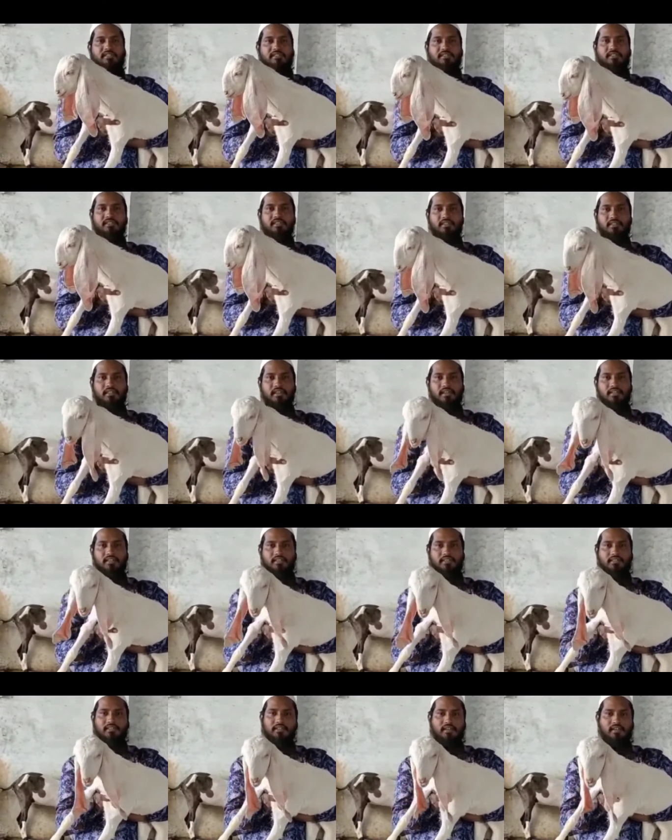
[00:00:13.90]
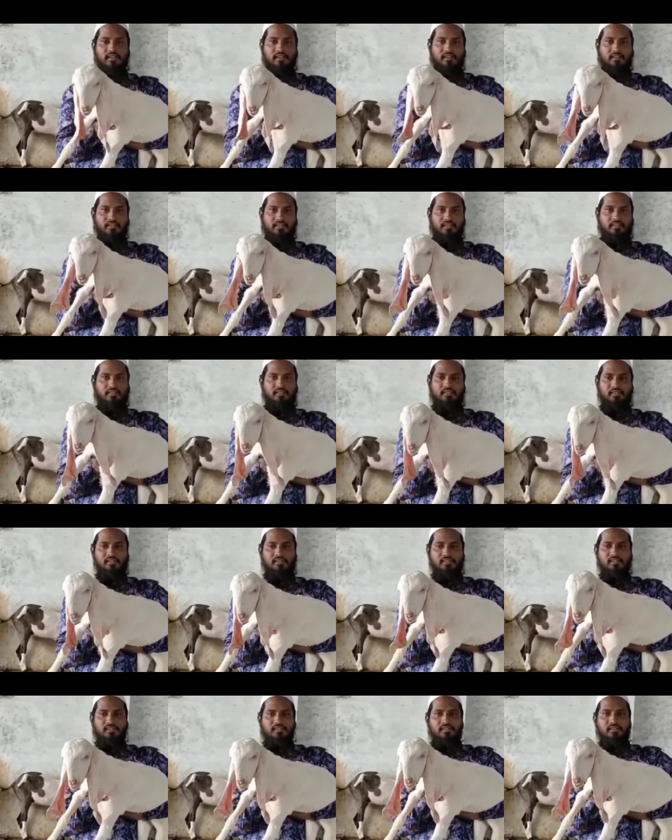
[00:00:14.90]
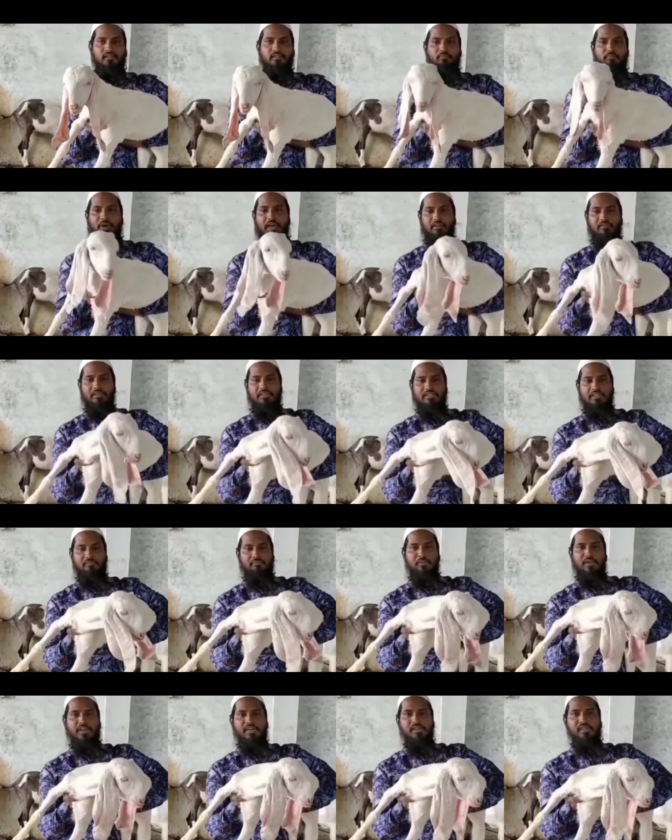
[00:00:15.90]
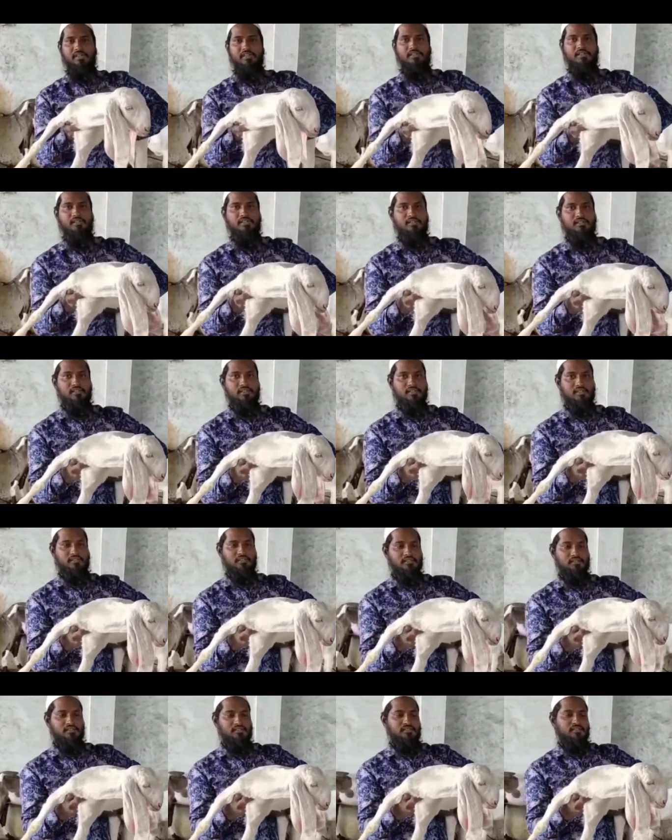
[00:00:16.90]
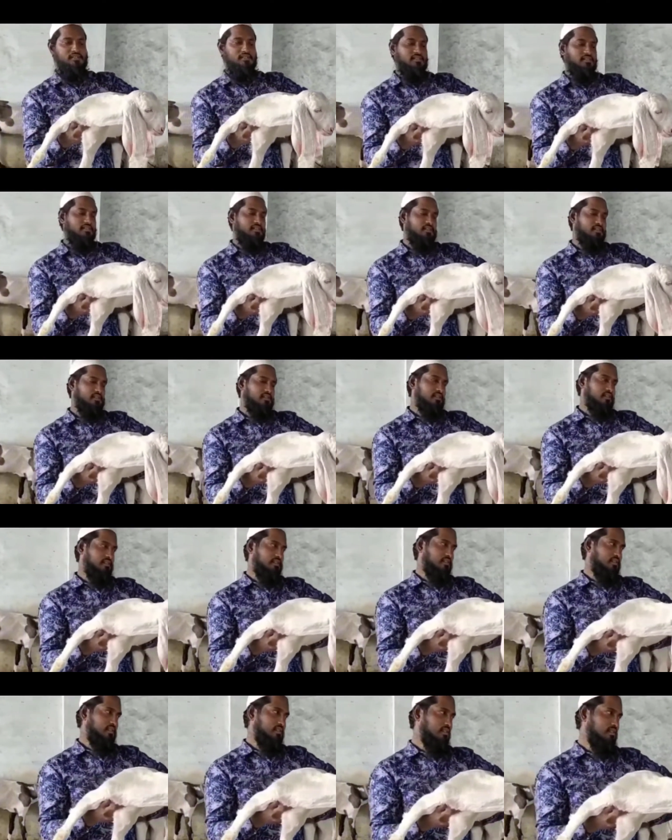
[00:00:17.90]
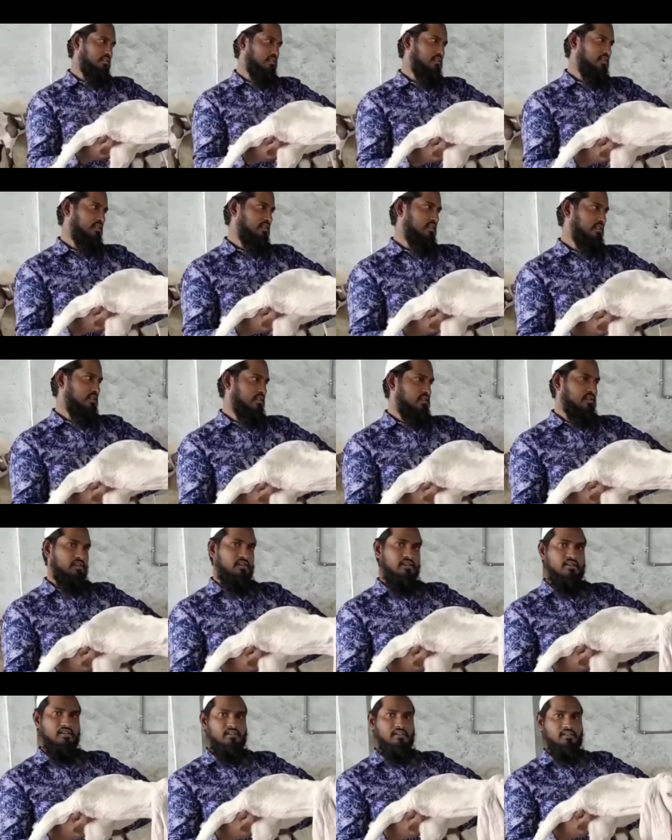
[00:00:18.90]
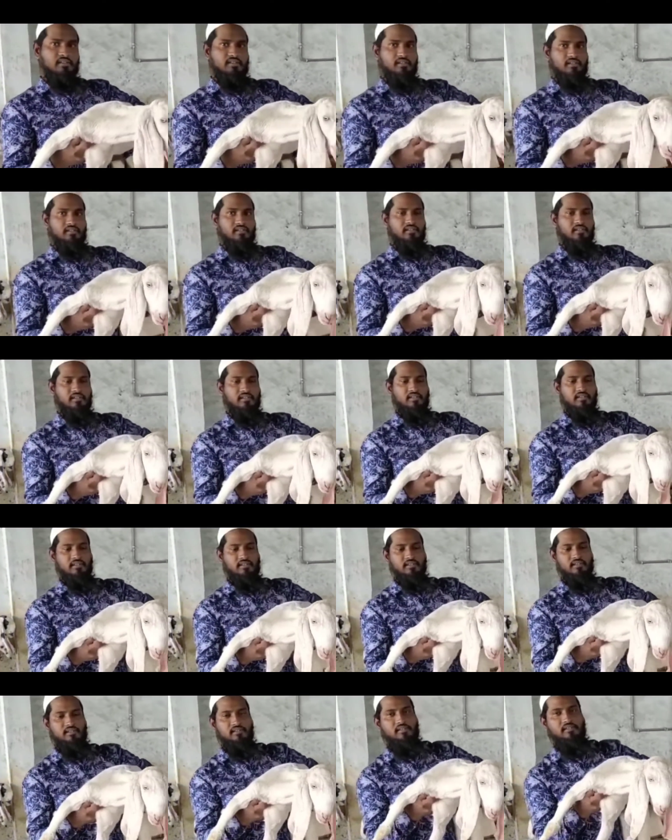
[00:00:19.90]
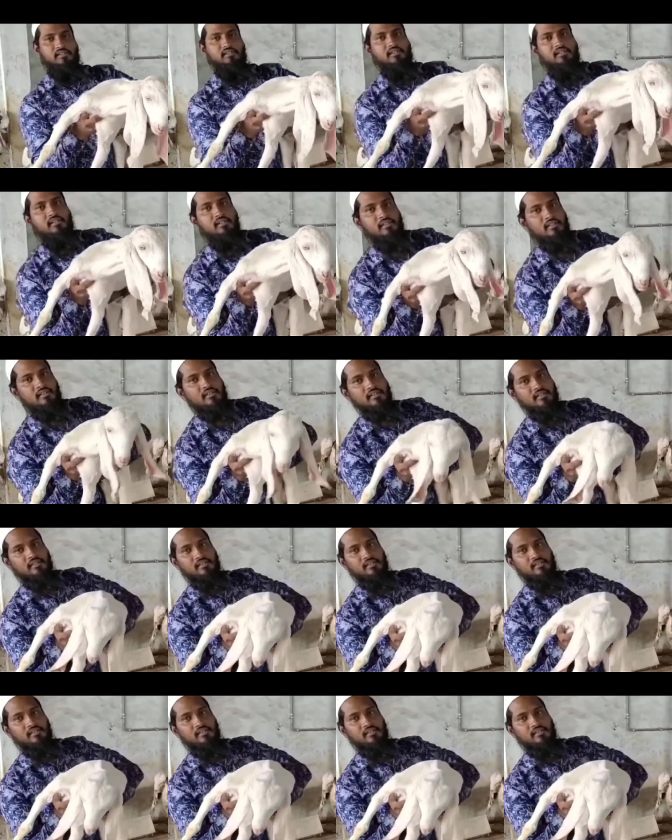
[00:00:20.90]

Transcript: महीने के बच्चे हैं और माशाला पूरे गुलाबी स्किन में वाइट टेस्ट में है और इसका प्राइस